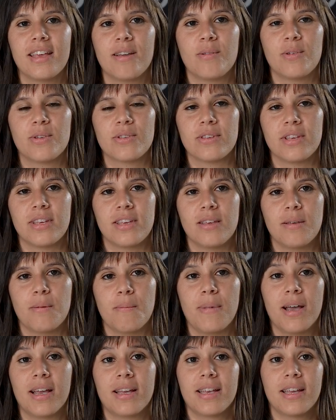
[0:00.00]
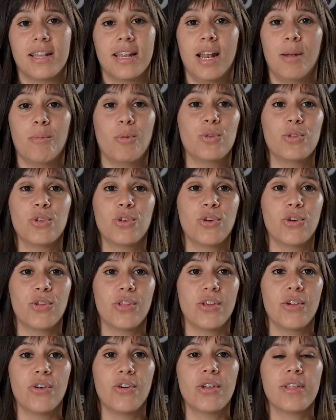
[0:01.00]
digamos, eh, más que en el mundo
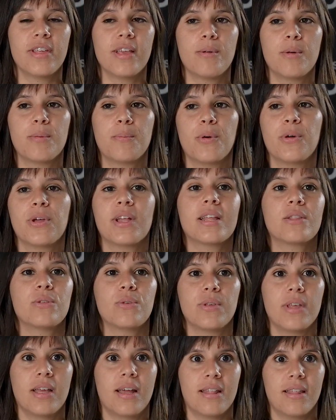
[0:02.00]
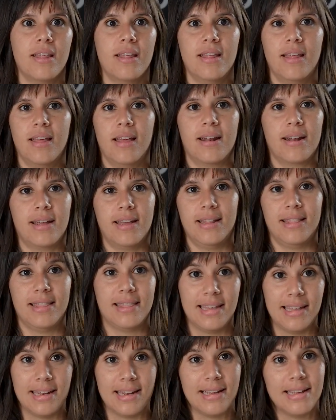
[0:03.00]
de hoy, digamos, poder estudiar desde
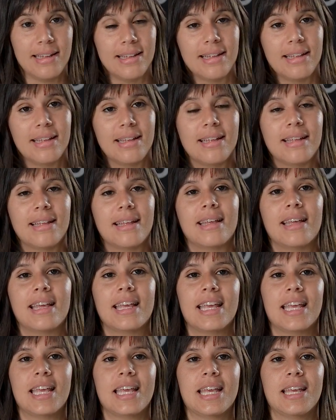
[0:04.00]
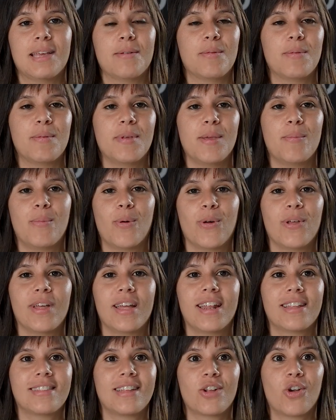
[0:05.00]
Argentina eh, y
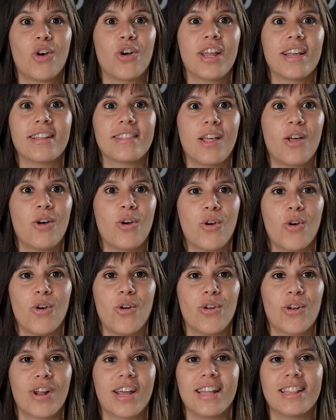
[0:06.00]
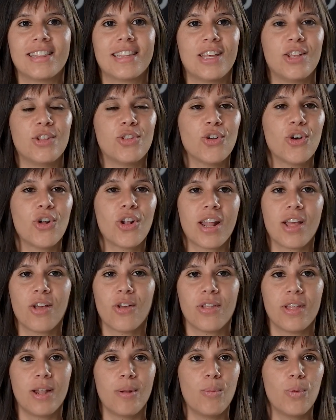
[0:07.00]
poder estar conectados con gente de todos
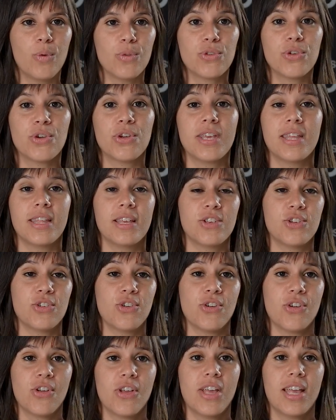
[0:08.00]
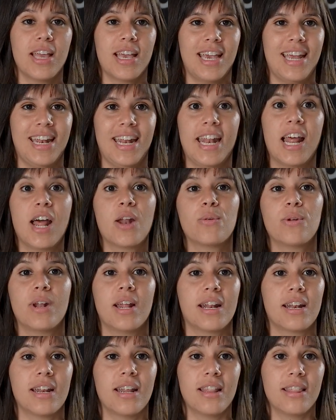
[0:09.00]
lados del mundo y de hecho generar
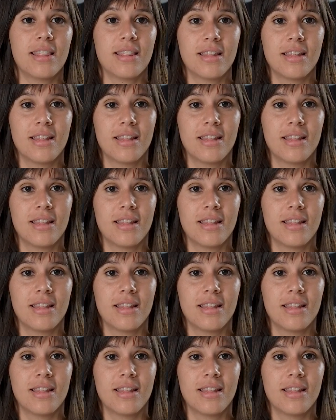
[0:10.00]
una red